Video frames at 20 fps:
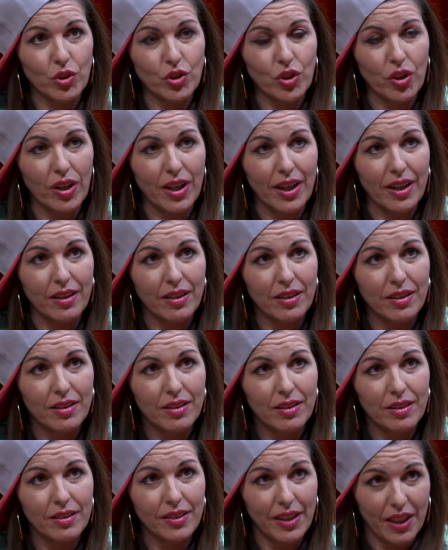No soy qué.
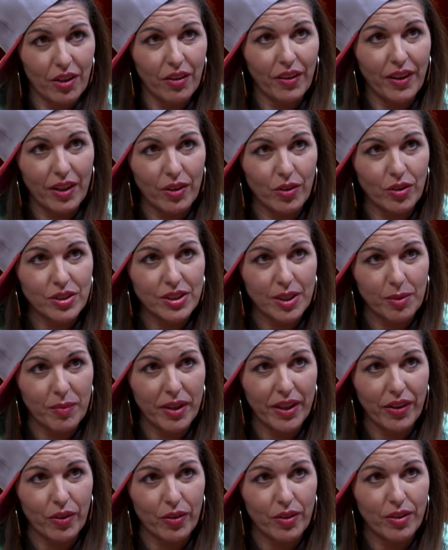Dilo, dilo, sin
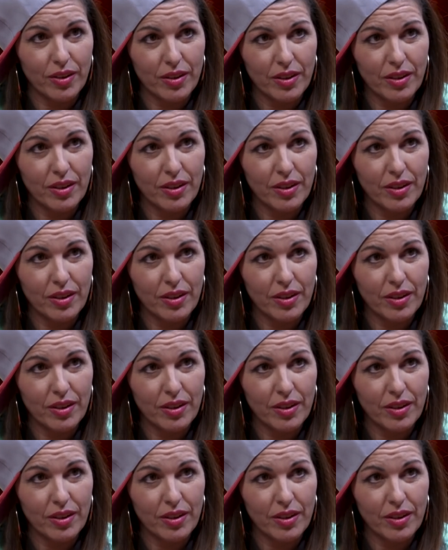miedo.